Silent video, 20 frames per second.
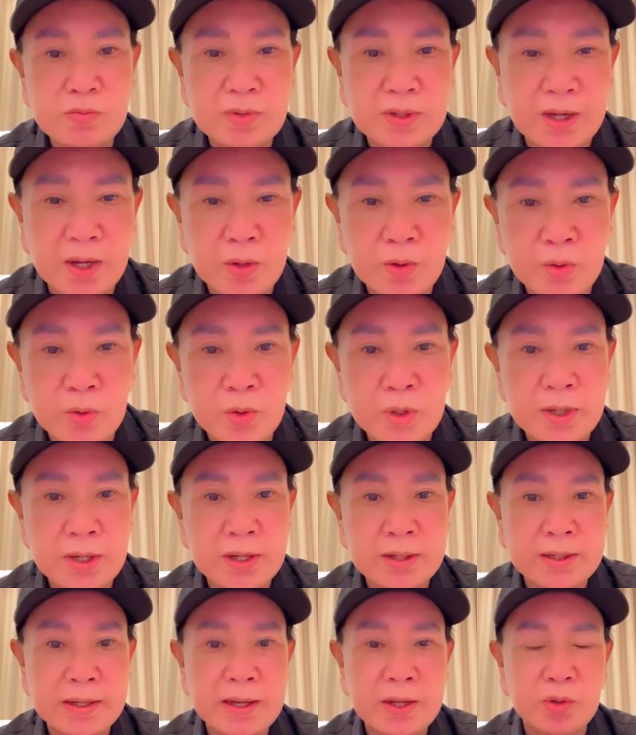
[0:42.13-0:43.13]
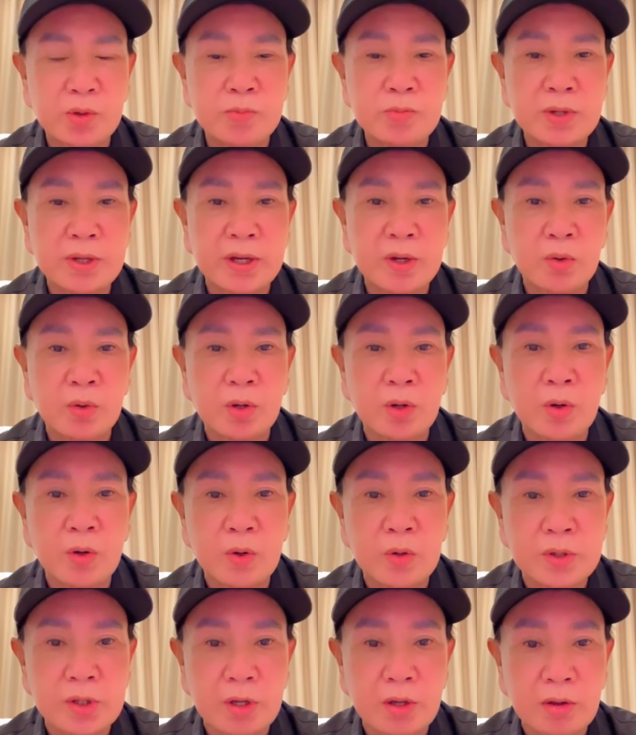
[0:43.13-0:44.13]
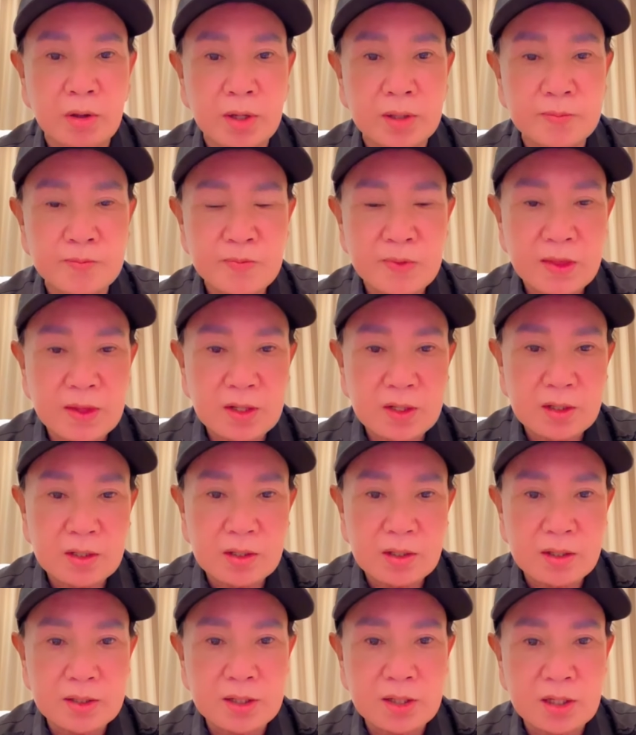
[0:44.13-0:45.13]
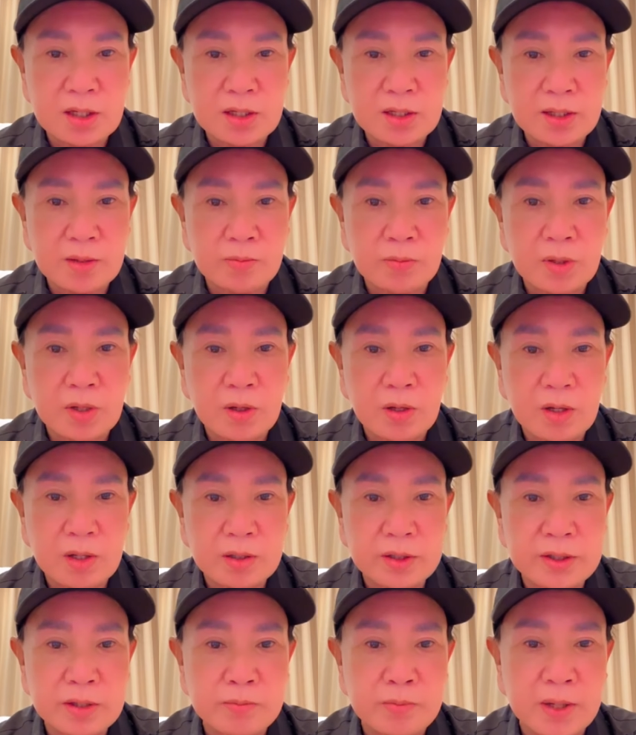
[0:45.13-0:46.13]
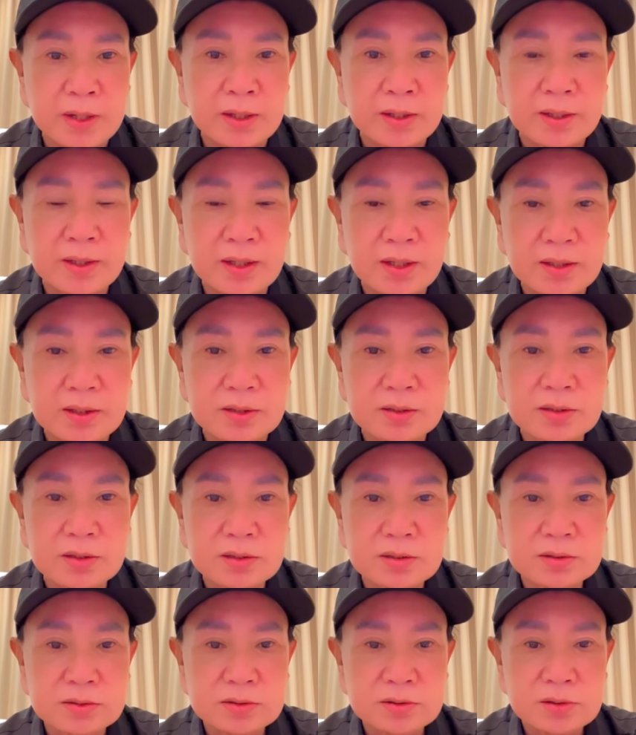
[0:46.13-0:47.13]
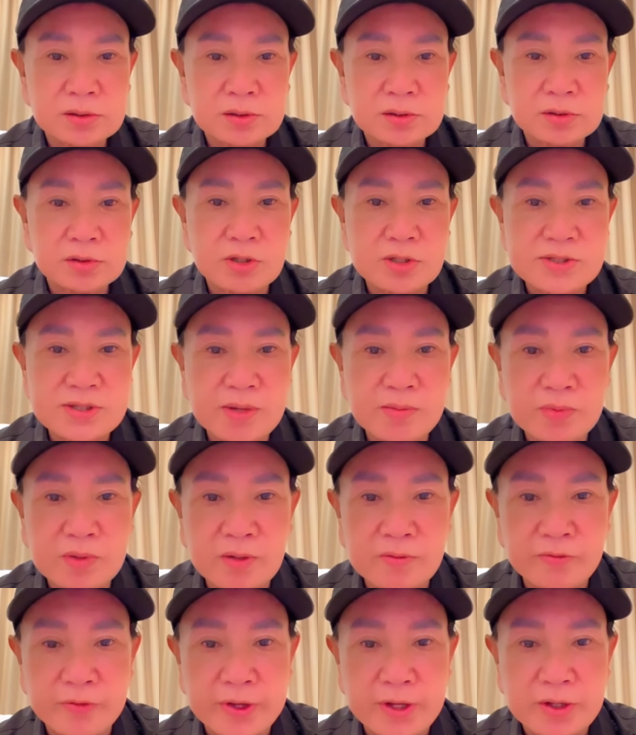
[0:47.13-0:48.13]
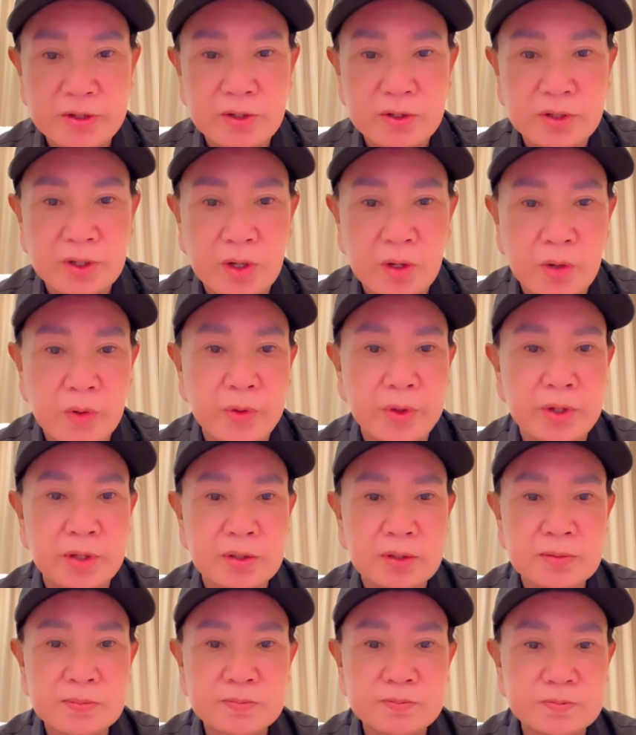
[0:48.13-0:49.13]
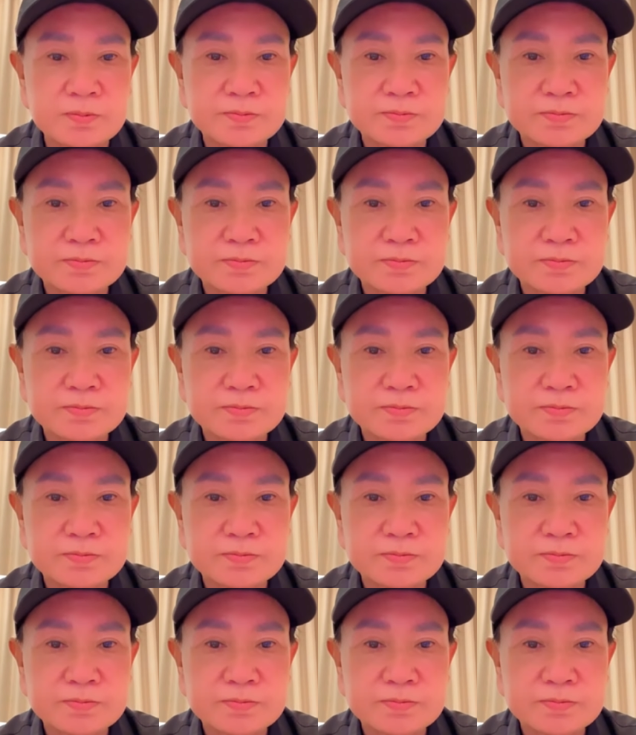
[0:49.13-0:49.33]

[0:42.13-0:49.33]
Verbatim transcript: má cũng cầu à, ra cũng cầu cô cho gia đình hồng loan yên bình hết rồi xong công việc cho rồi